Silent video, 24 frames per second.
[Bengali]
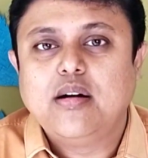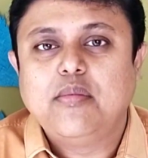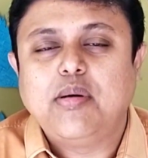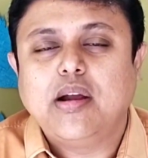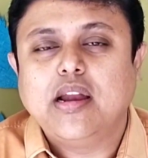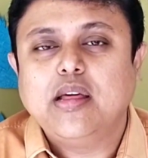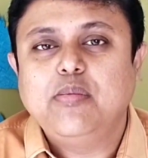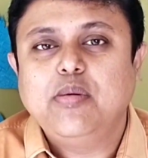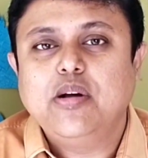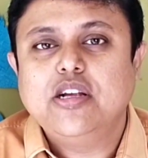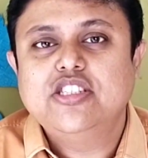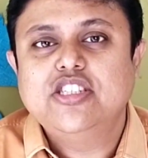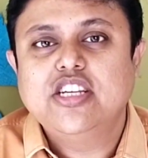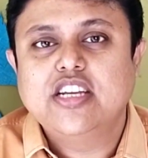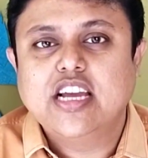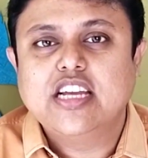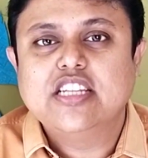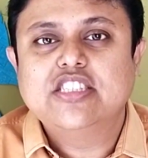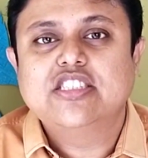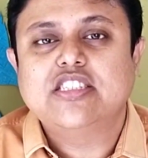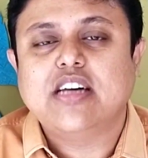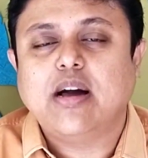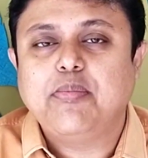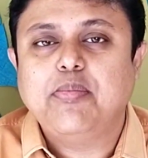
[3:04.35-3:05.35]
পারিপার্শ্বিকের
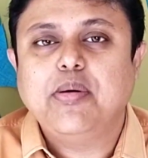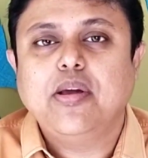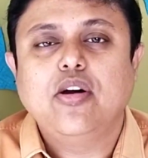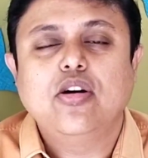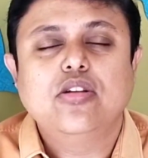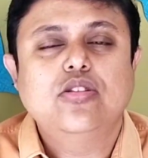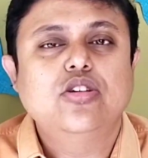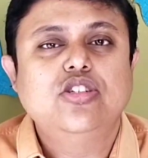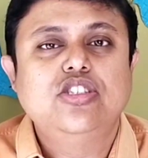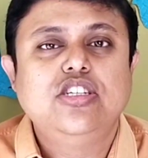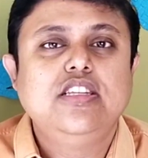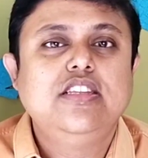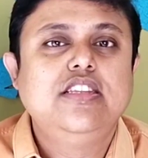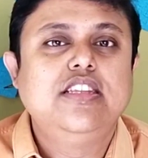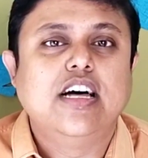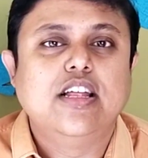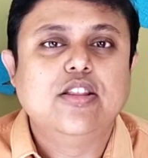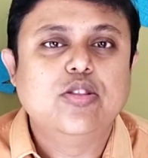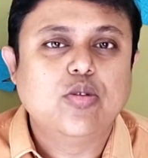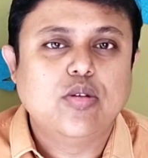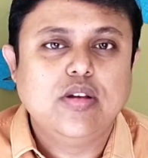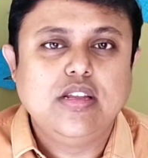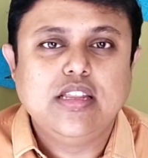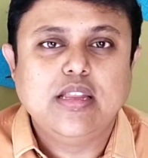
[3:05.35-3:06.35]
চাপে হয়তো
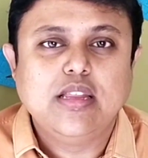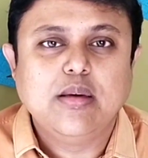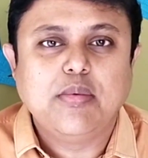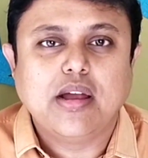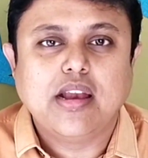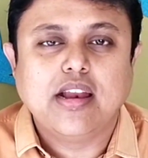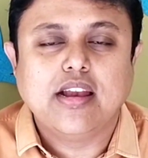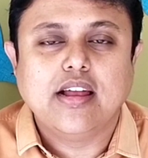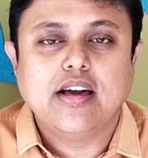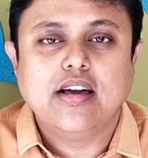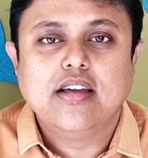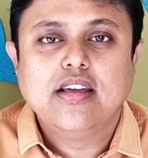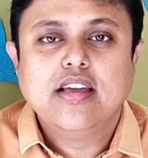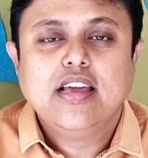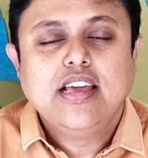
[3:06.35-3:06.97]
সিদ্ধান্ত নিতে পারে না